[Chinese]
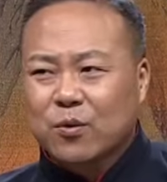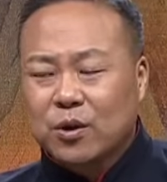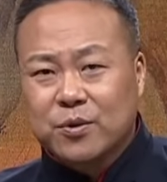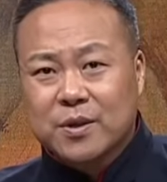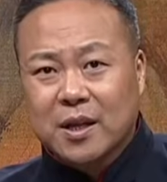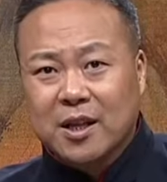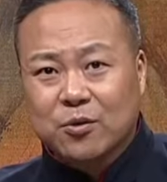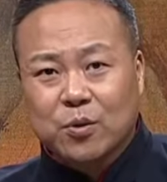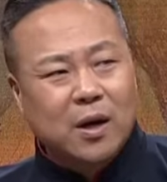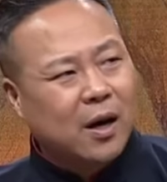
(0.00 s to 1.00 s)
国君身体
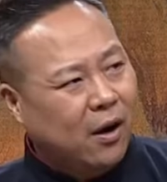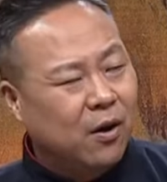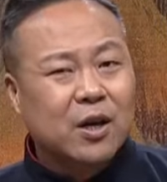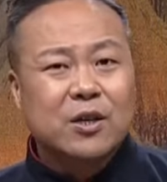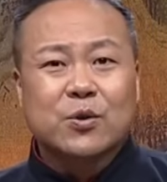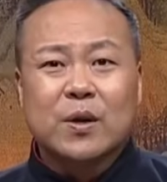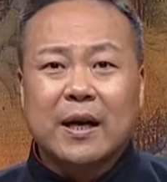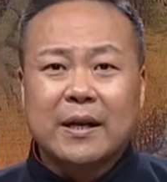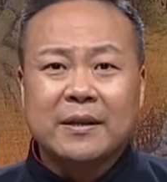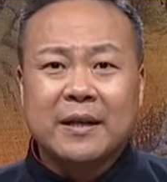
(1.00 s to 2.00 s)
如何好？虽
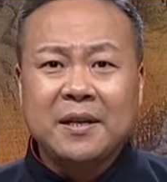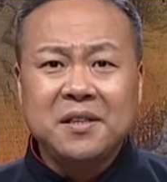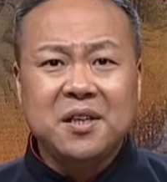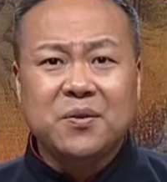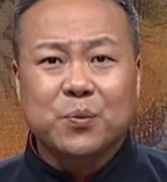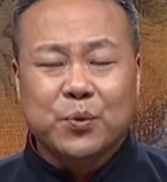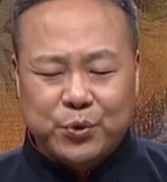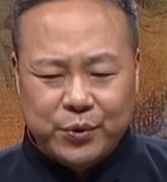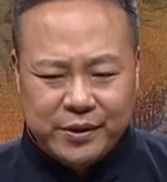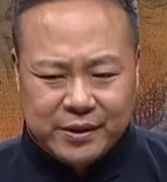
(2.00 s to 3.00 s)
然年近五
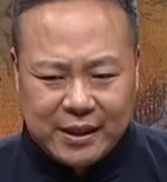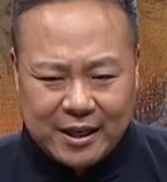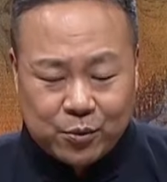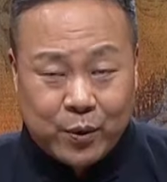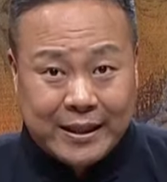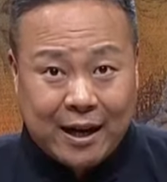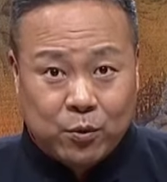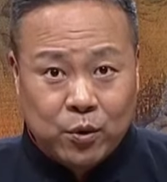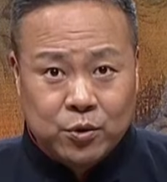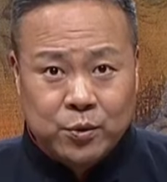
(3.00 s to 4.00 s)
旬，但是我家
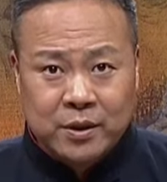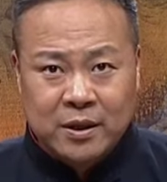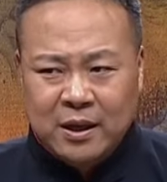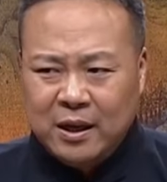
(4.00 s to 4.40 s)
国君